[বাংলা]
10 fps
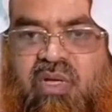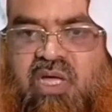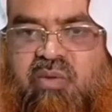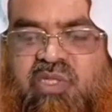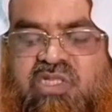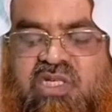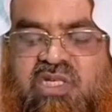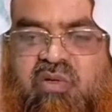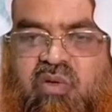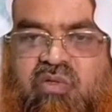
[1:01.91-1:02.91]
আরব দেশে
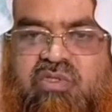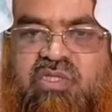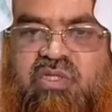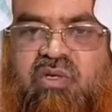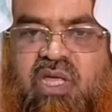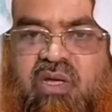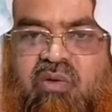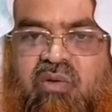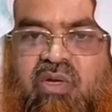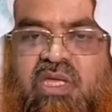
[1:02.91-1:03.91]
এটা কখনো ছিল না
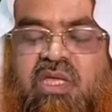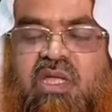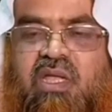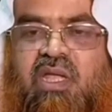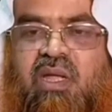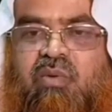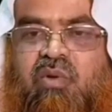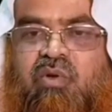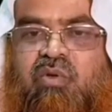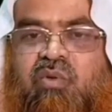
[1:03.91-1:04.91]
এখনও নাই এবং
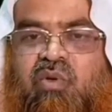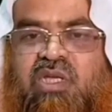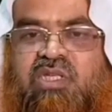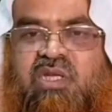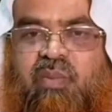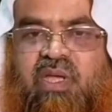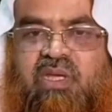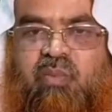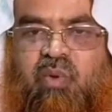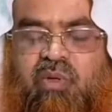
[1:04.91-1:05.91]
কখনো করলে সেটা
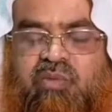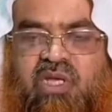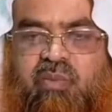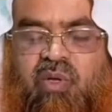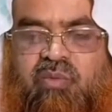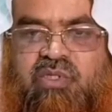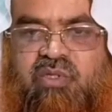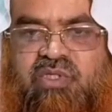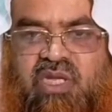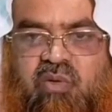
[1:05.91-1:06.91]
বাইরের প্রভাব দ্বারা প্রভাবিত
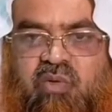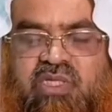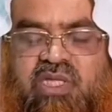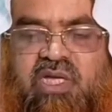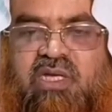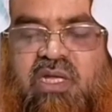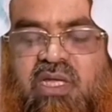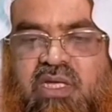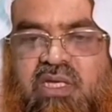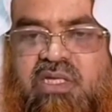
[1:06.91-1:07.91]
হয়ে তারা করে থাকেন
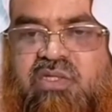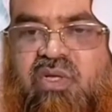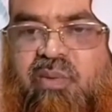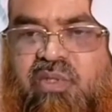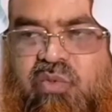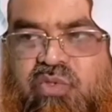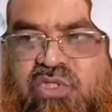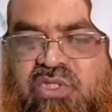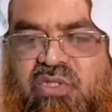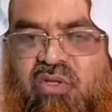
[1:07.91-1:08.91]
এই জন্য আমাদের
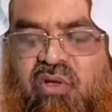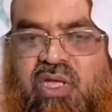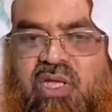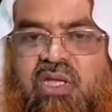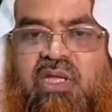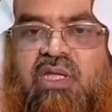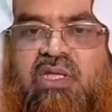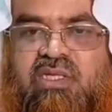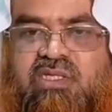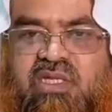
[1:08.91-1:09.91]
উচিত নয়
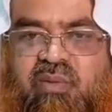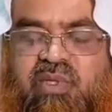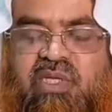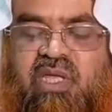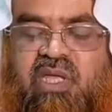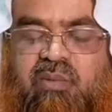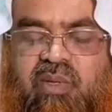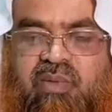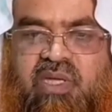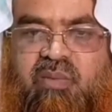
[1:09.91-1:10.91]
ইসলামী
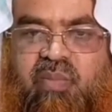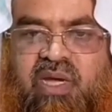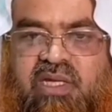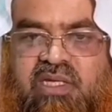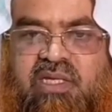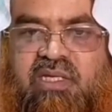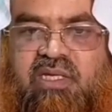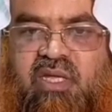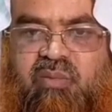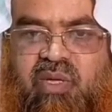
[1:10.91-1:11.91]
এইভাবে বাড়িয়ে
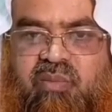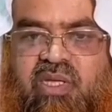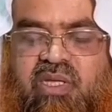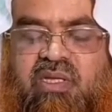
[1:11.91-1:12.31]
এইভাবে